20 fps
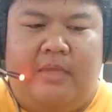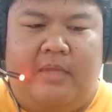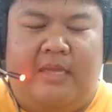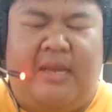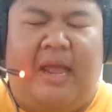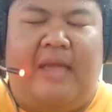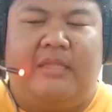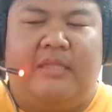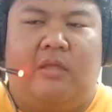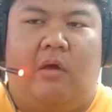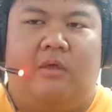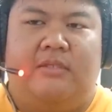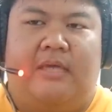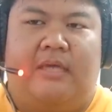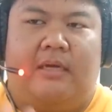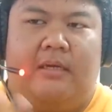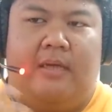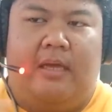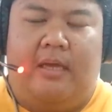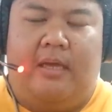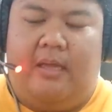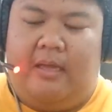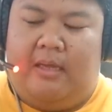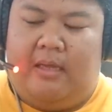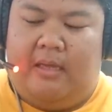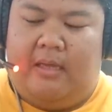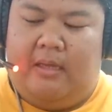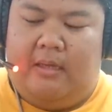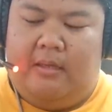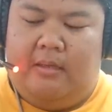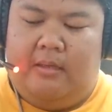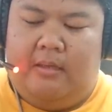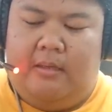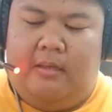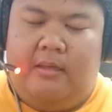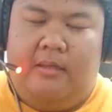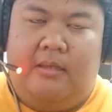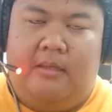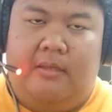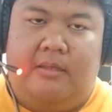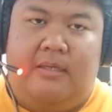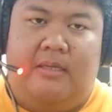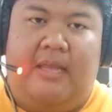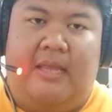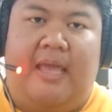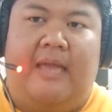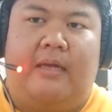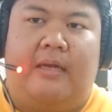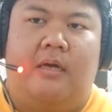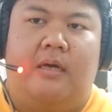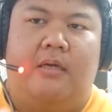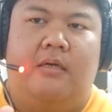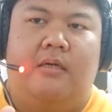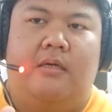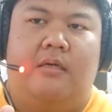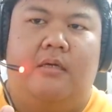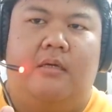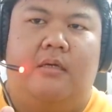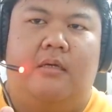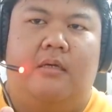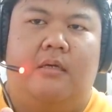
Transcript: ที่ได้ต่อจากอ่าสีแดงก็คือ